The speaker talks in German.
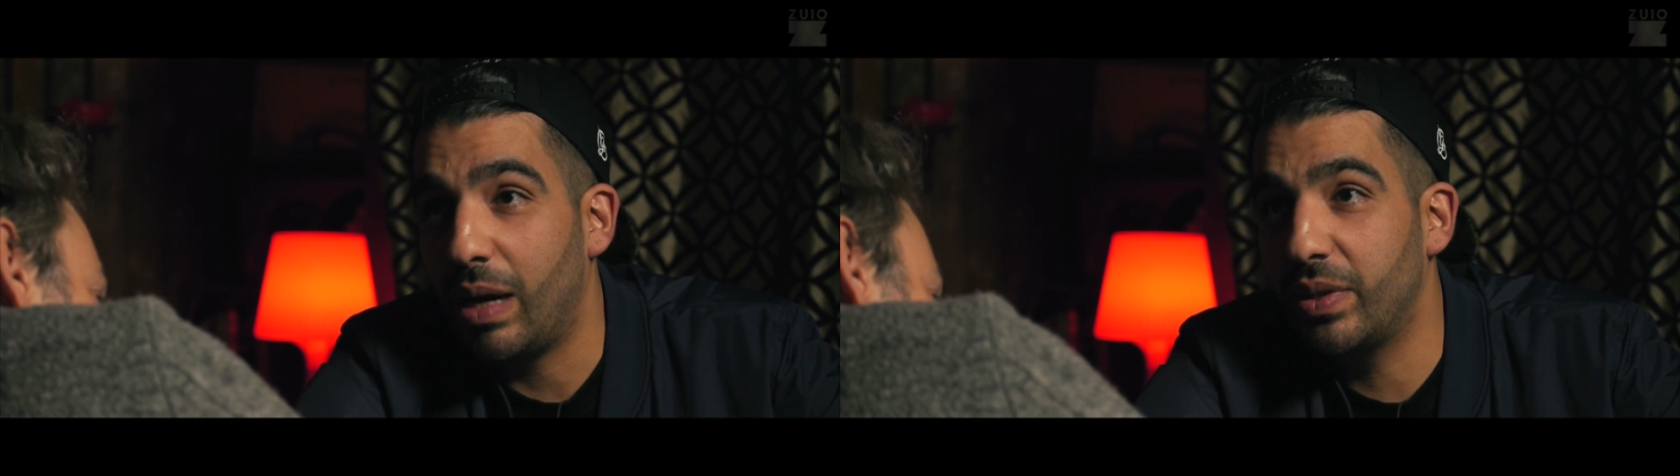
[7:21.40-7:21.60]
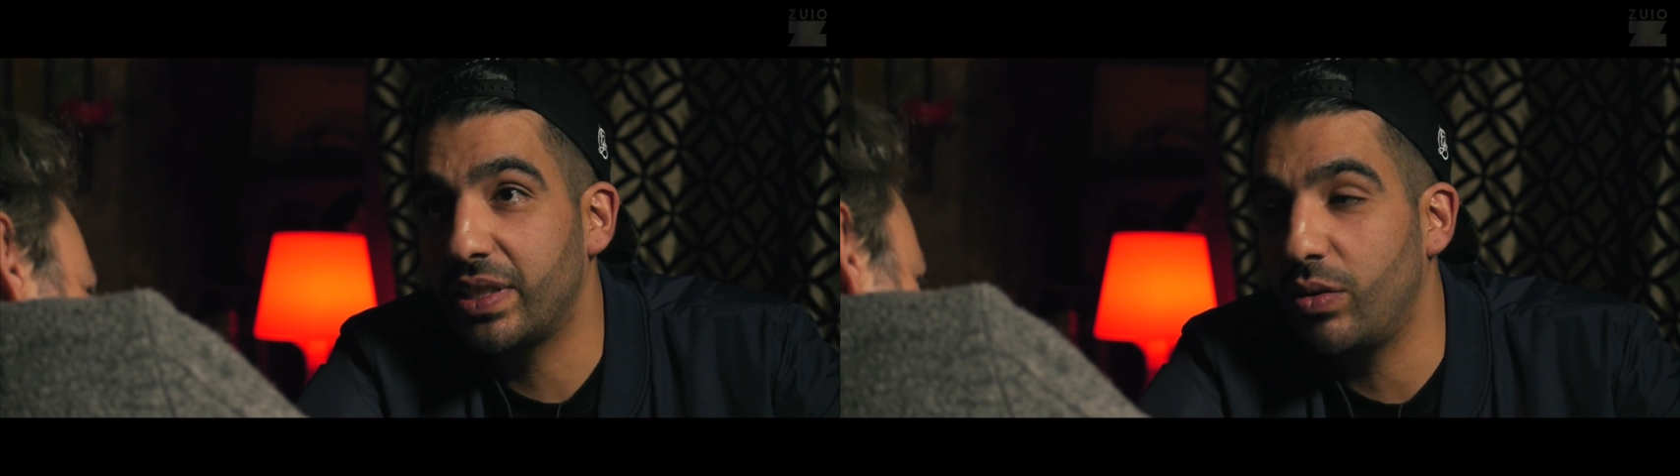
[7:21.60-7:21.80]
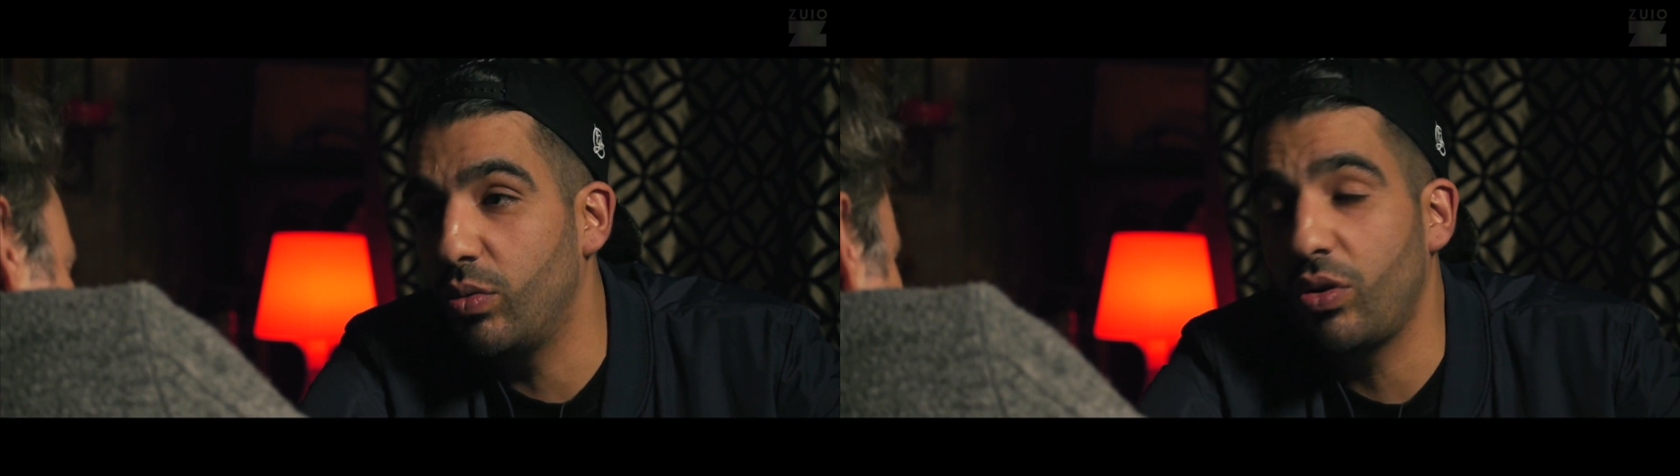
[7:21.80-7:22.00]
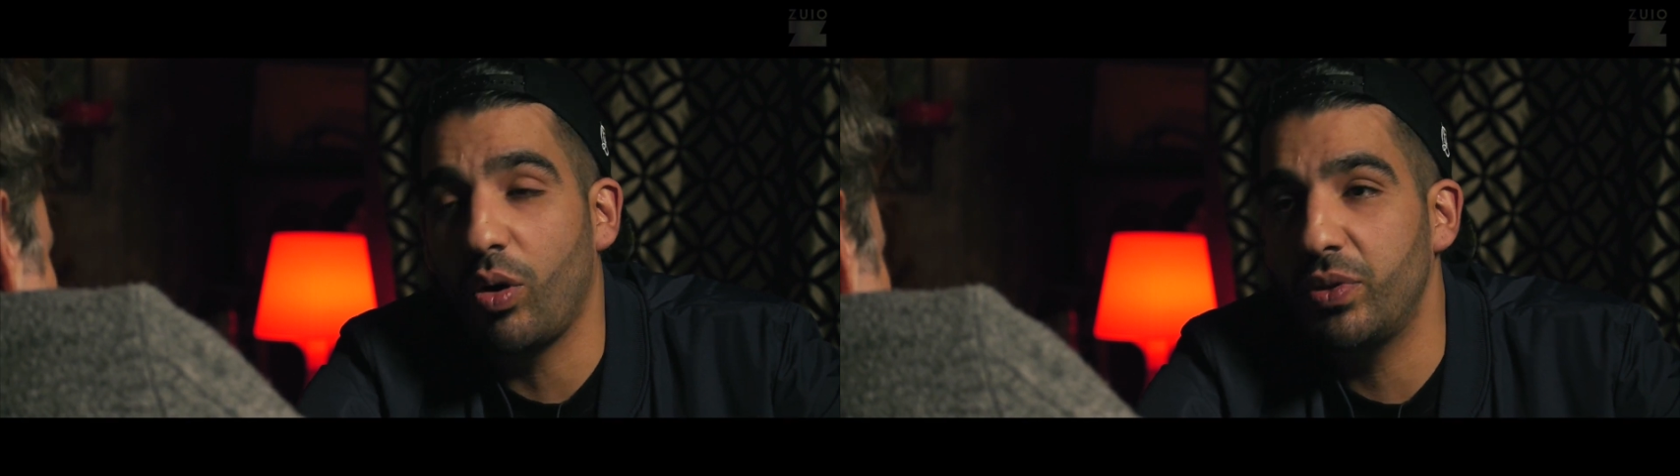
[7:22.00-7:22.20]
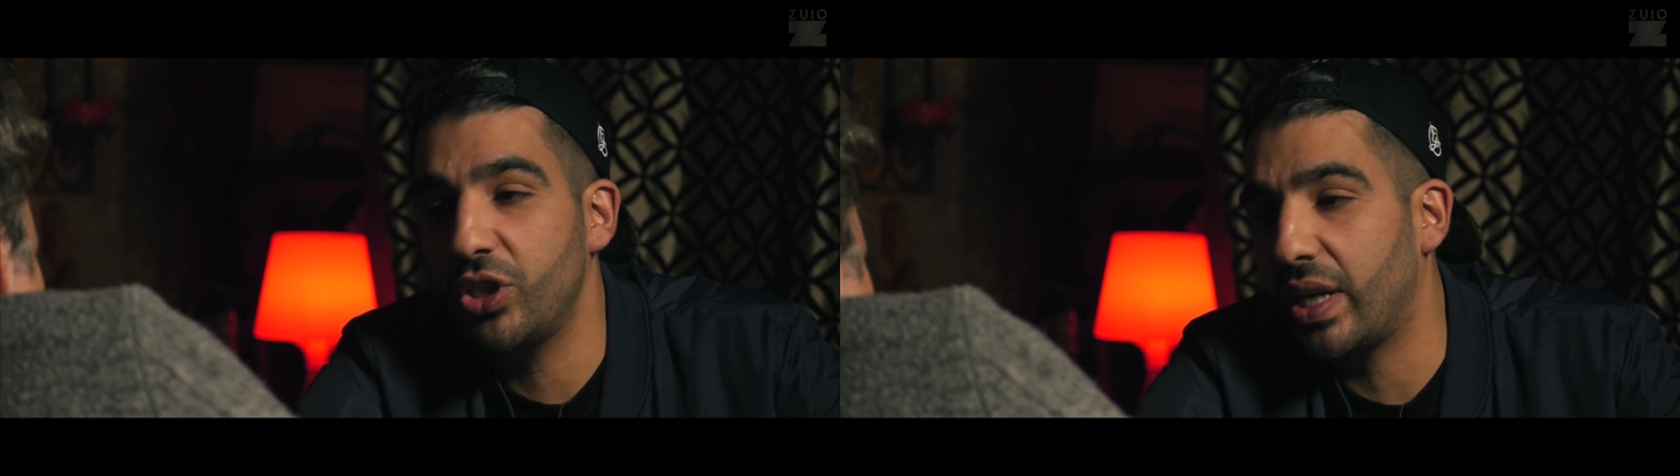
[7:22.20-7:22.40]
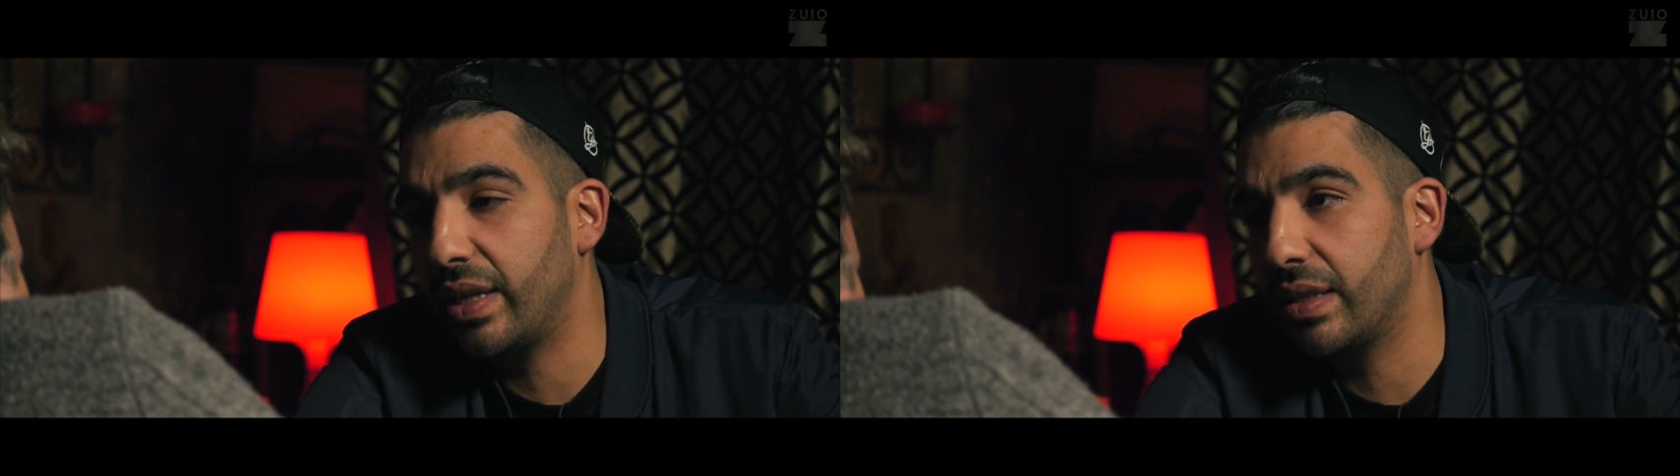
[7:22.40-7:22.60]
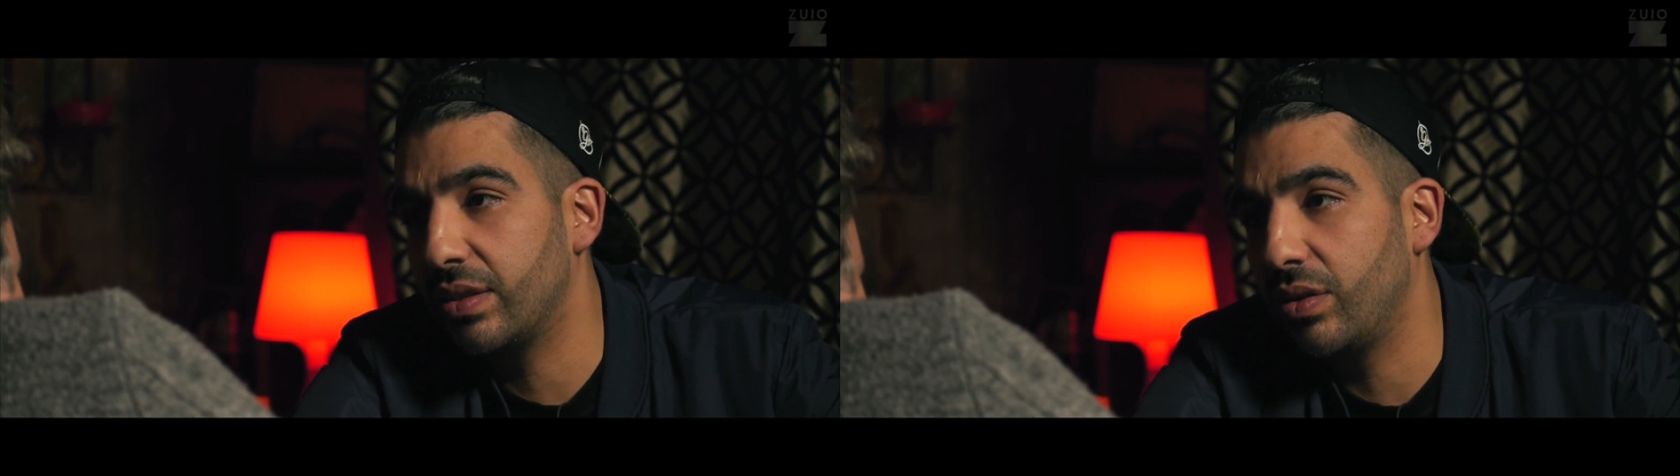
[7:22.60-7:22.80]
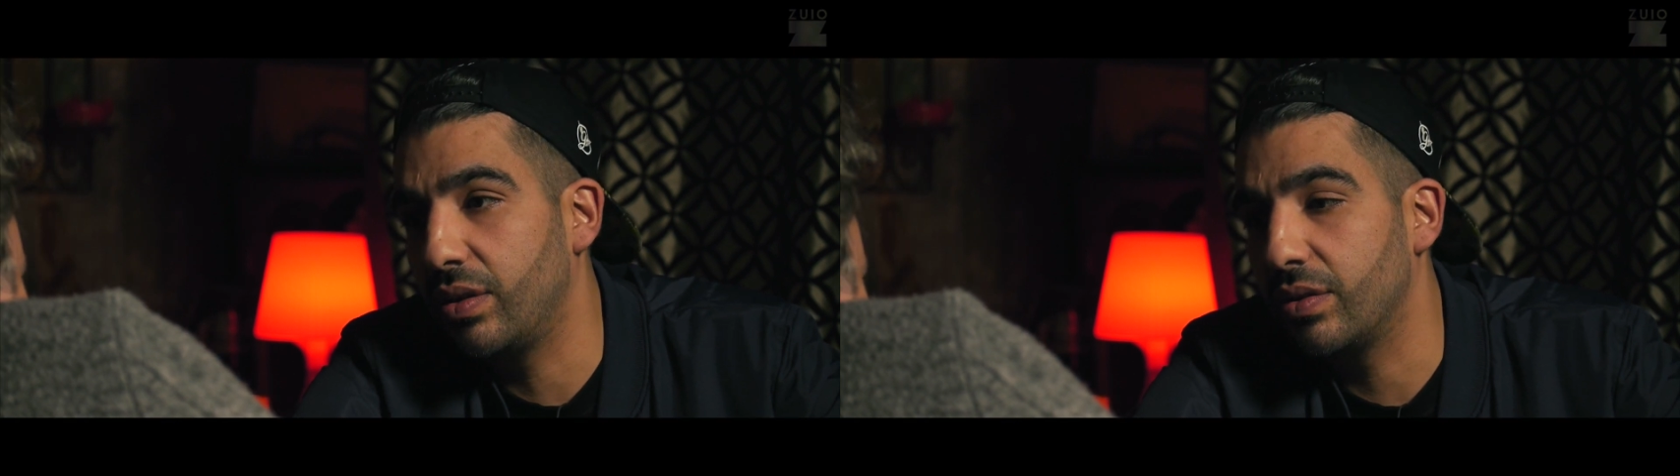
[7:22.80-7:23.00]
Aber das ist ein unglaublich starker
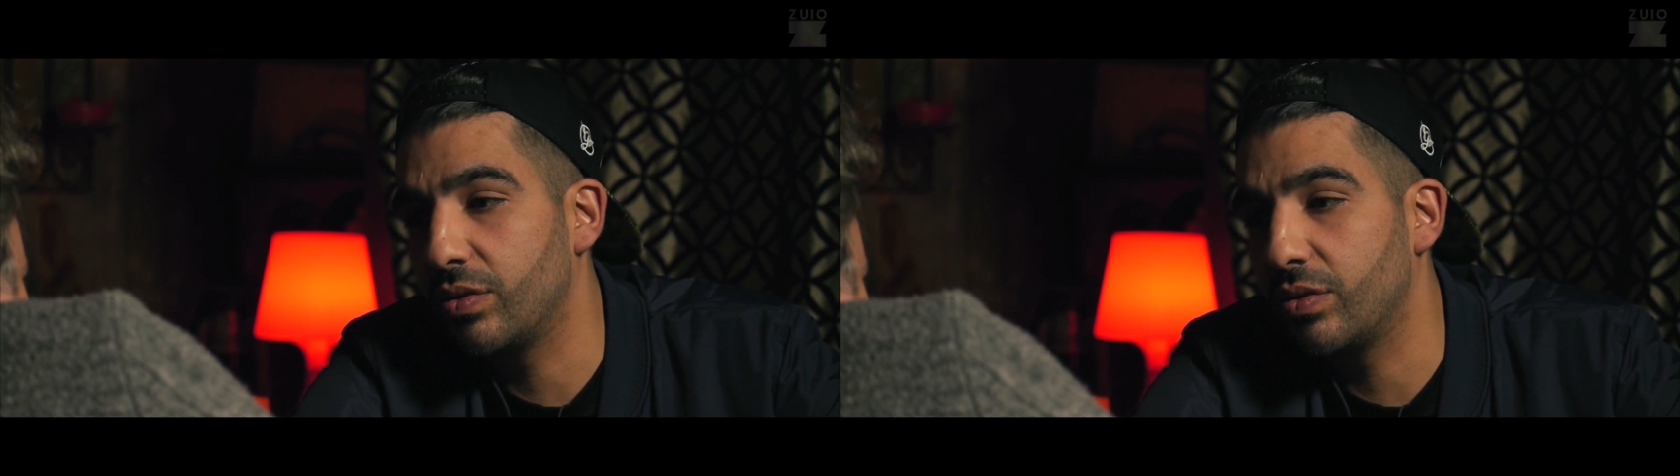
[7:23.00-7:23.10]
Song.